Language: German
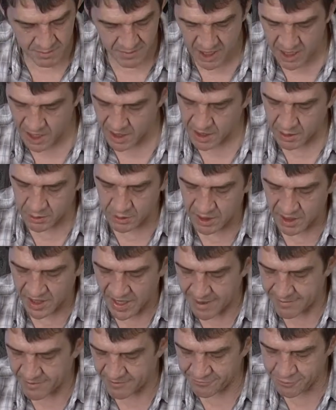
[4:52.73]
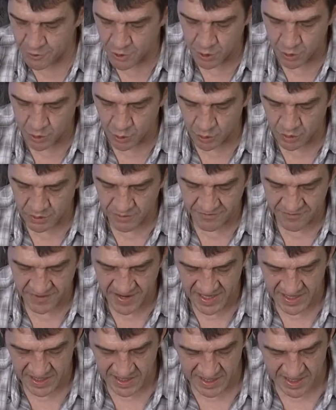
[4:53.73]
Man kann auch die Kabelführung unten
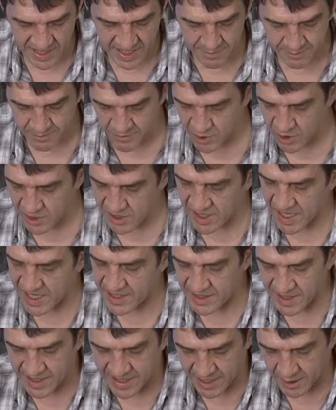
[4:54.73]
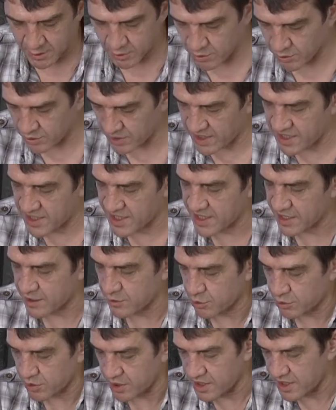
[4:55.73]
verändern, eben zur Seite raus oder hier
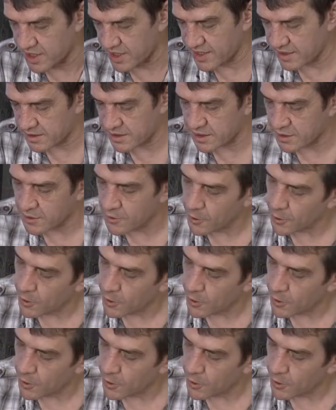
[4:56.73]
raus oder hier raus.